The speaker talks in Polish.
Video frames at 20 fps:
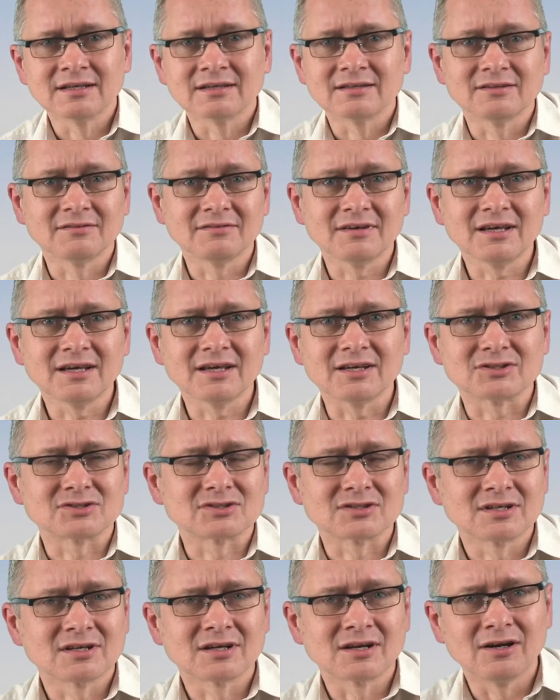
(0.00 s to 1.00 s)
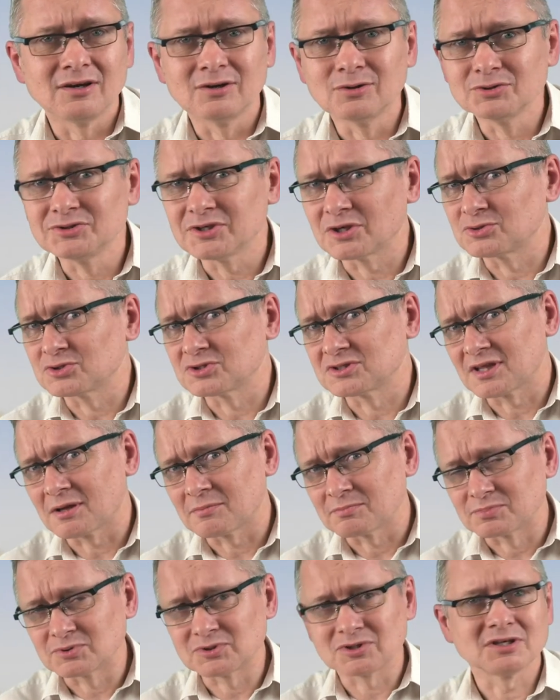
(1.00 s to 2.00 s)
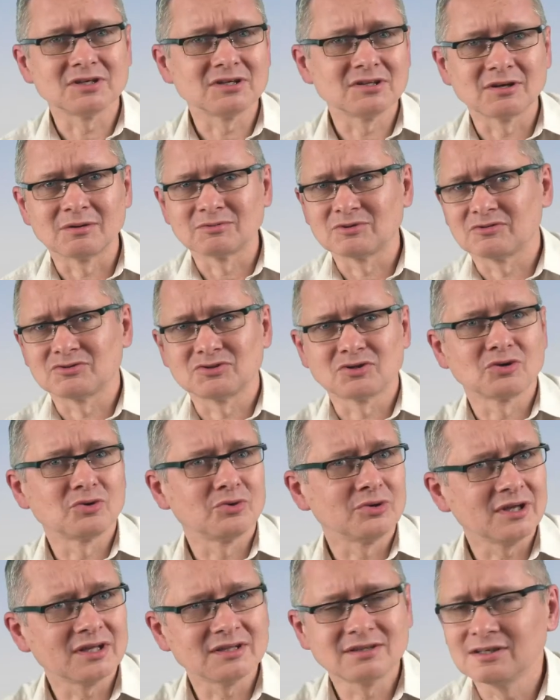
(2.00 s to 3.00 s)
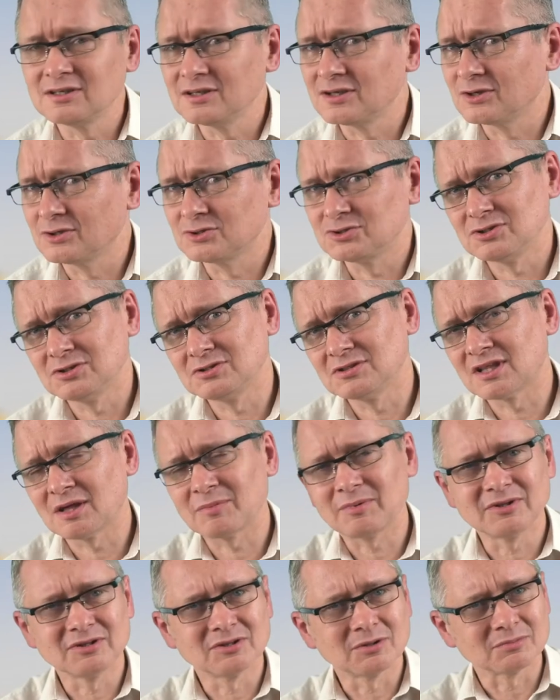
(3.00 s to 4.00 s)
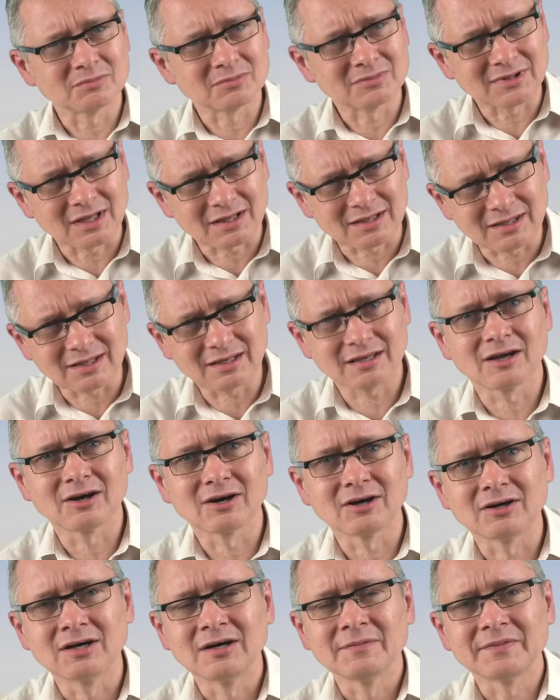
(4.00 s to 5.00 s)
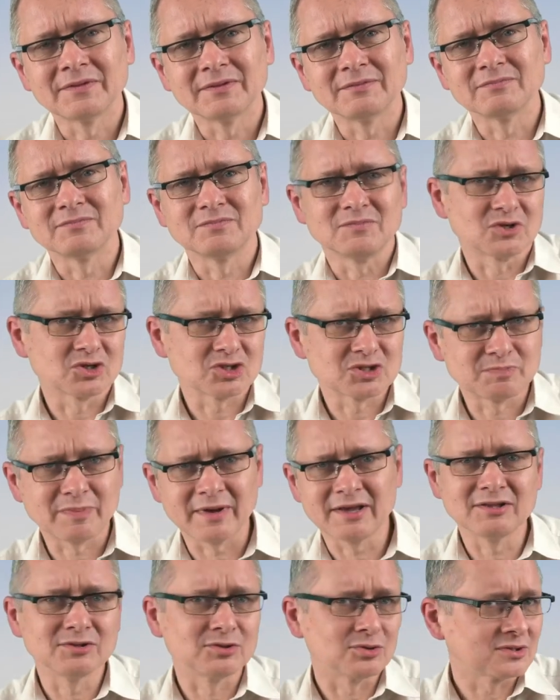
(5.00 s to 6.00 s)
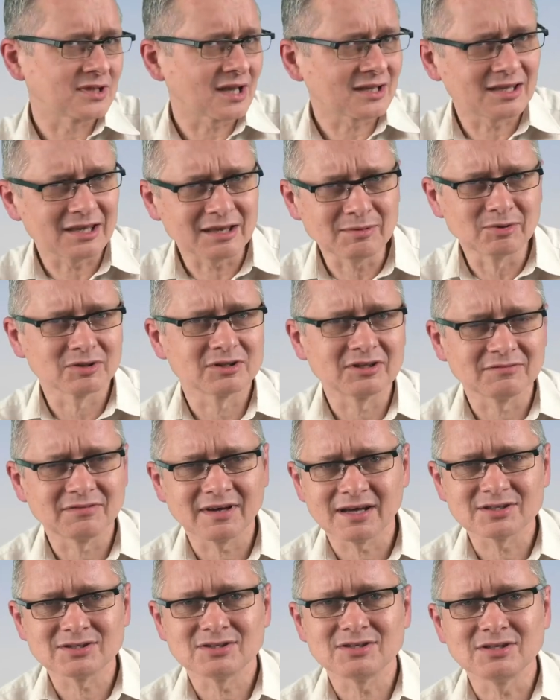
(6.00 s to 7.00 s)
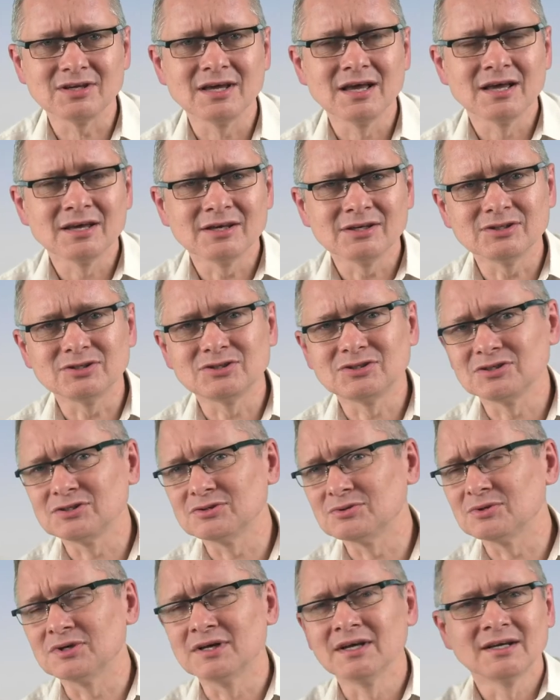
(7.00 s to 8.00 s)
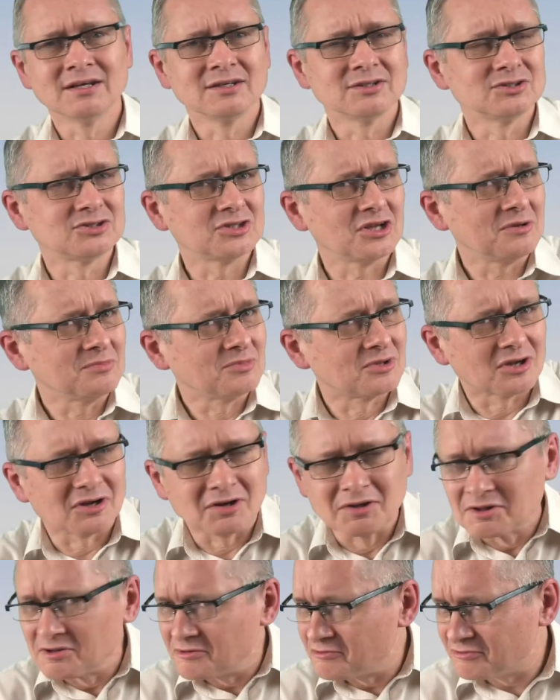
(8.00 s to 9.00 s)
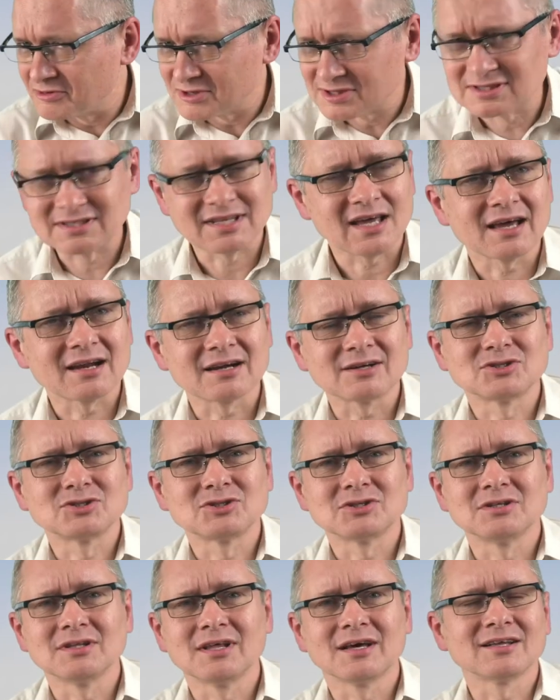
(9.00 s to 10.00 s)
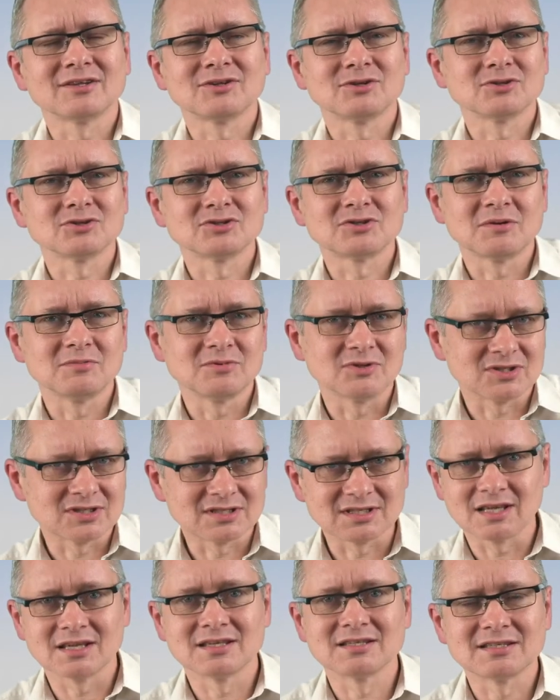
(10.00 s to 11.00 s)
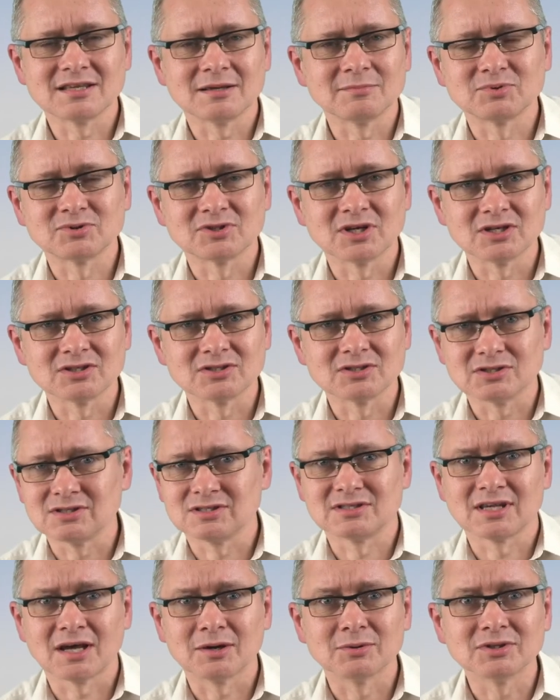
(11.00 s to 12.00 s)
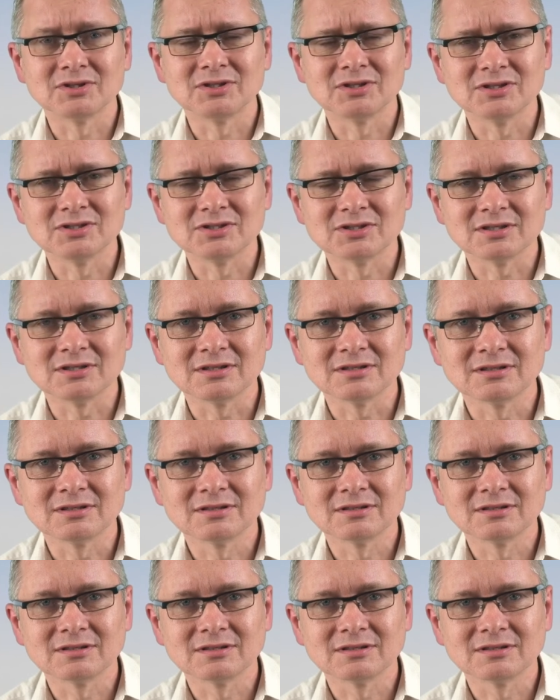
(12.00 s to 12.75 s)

No wiesz, ludzie, którzy tam przyjdą, to w ciągu jednej godziny nabędą takiego rozpędu, takiej motywacji i siły, że im to wystarczy na to, żeby z sensem przeżyć cały tydzień.